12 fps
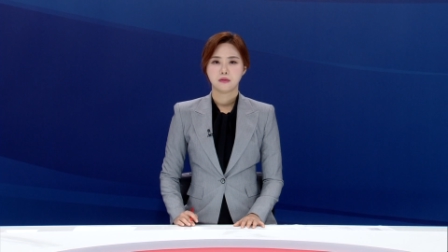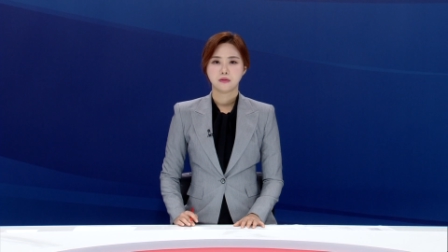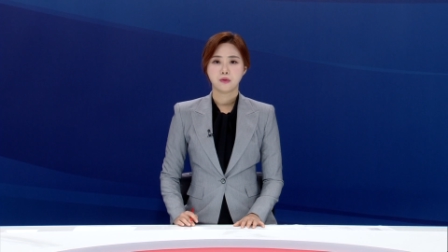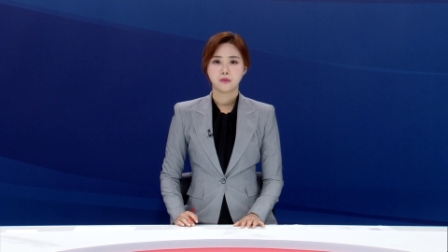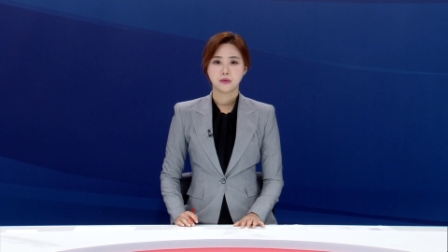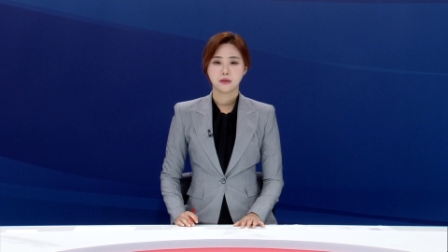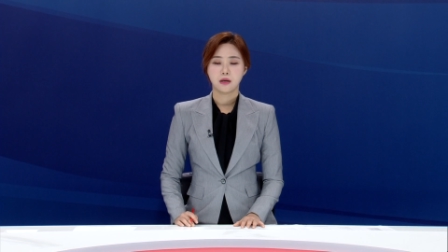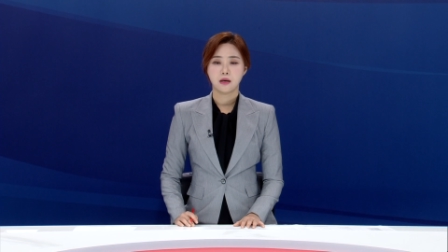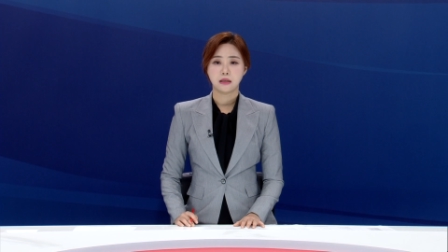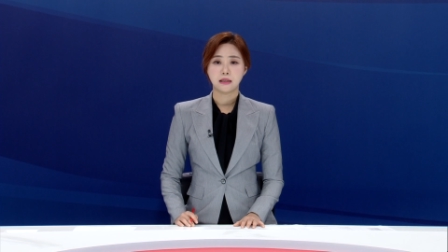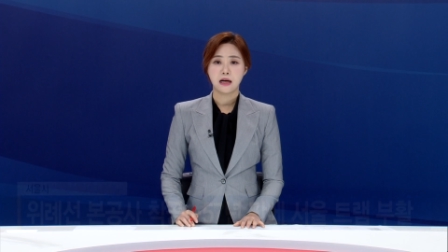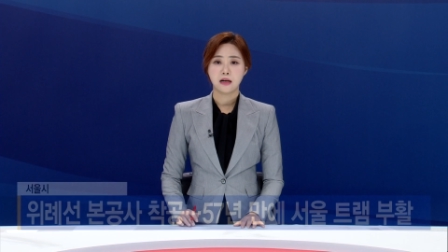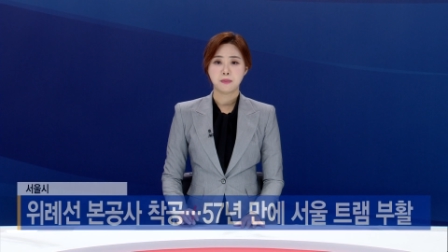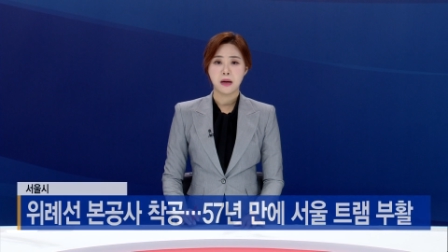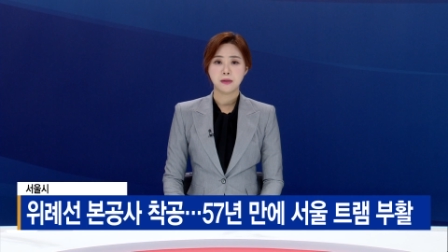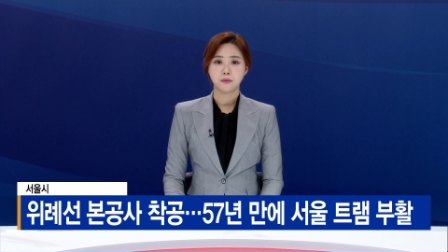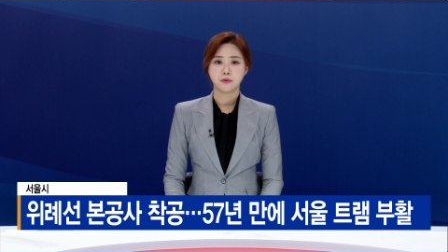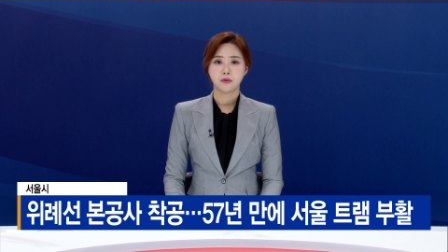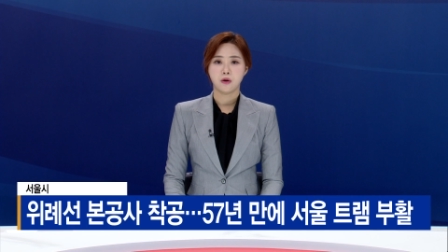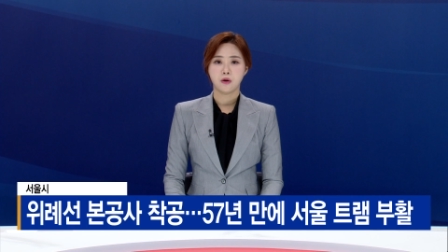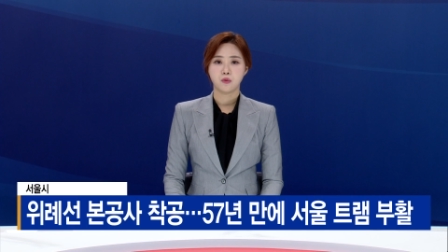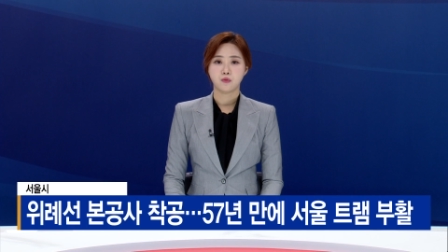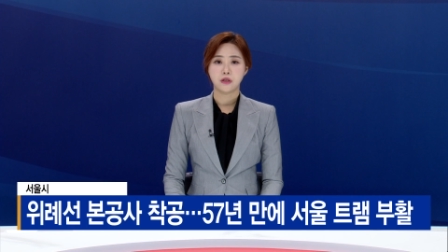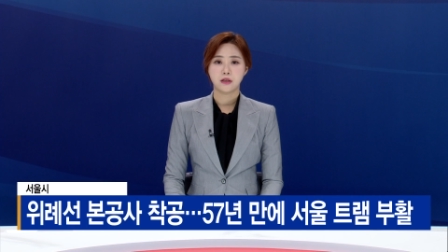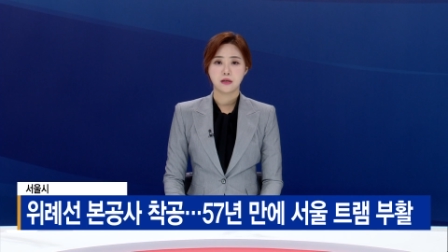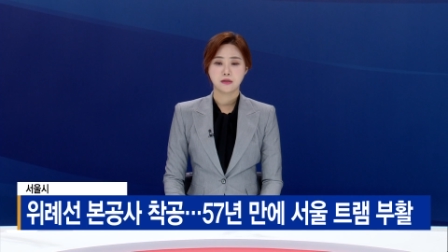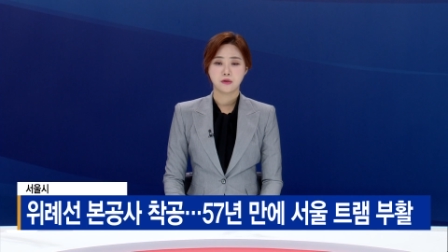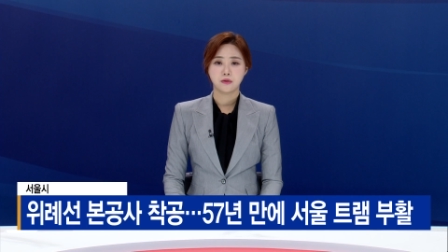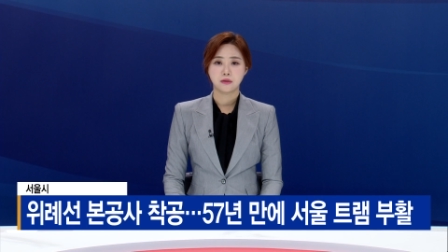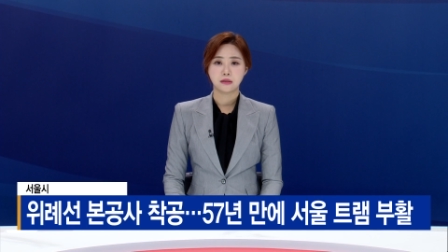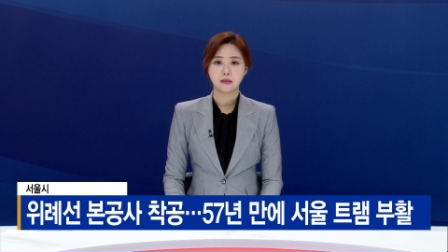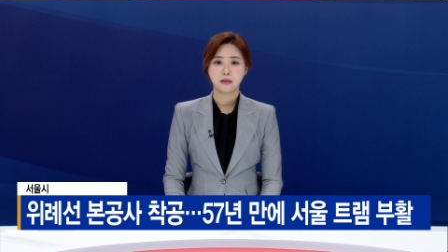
서울시가 이달 말부터 위례선